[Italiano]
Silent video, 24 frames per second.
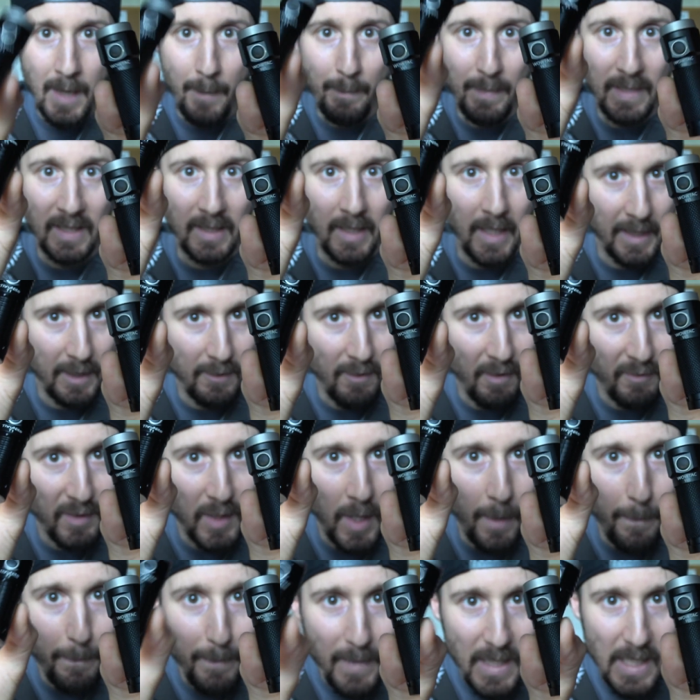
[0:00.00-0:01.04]
mentre arriva
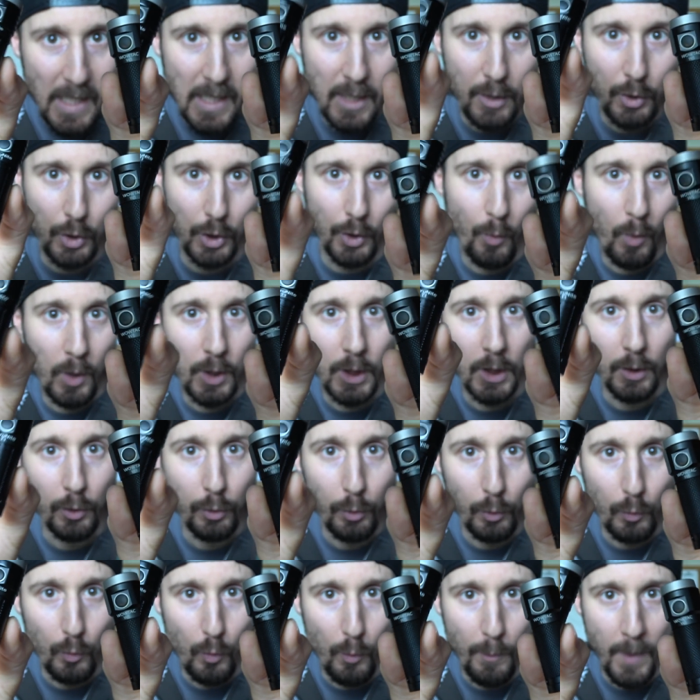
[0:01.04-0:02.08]
fino a
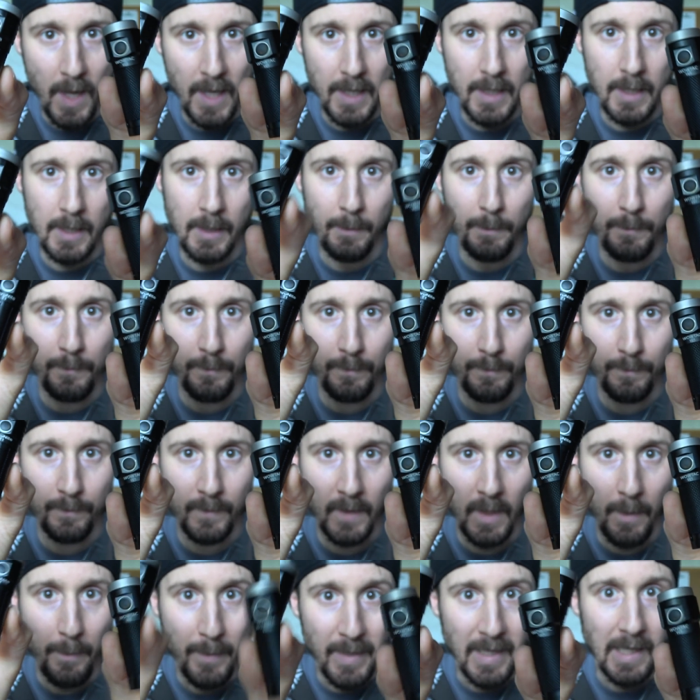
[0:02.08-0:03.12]
1500 lumen
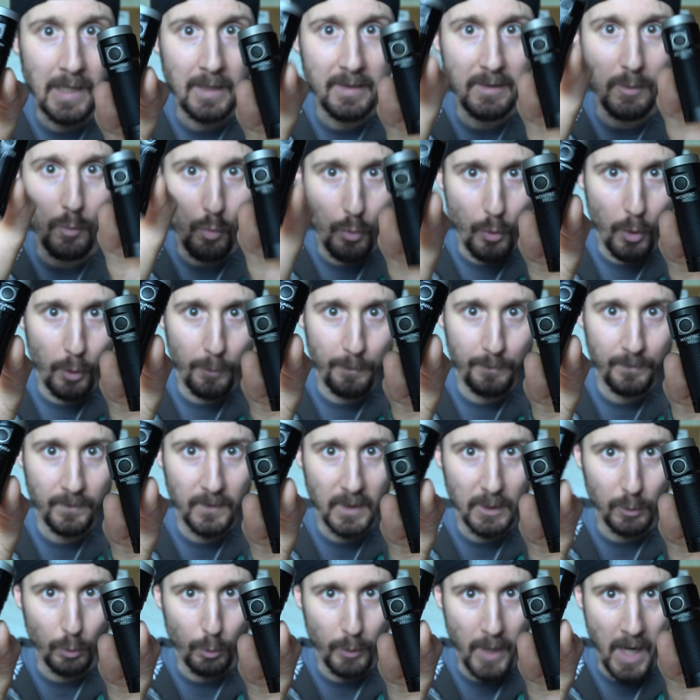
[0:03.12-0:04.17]
per la T1
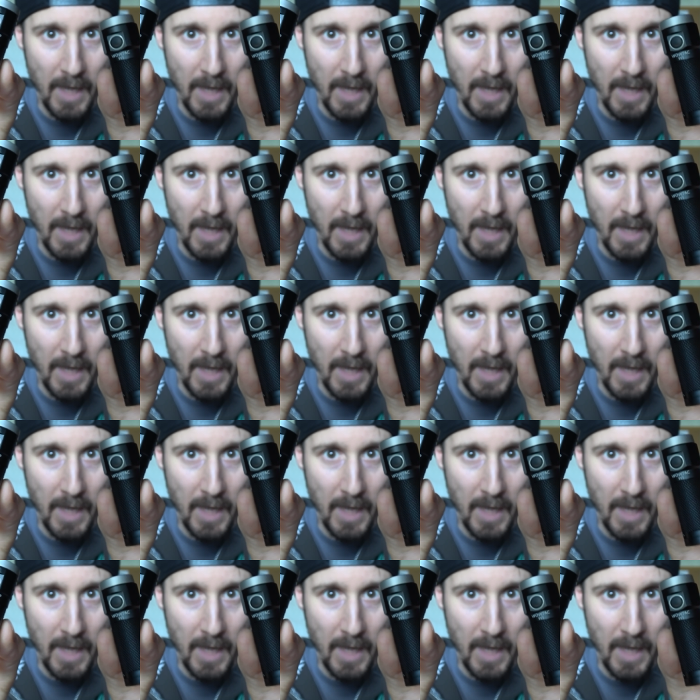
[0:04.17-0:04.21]
di True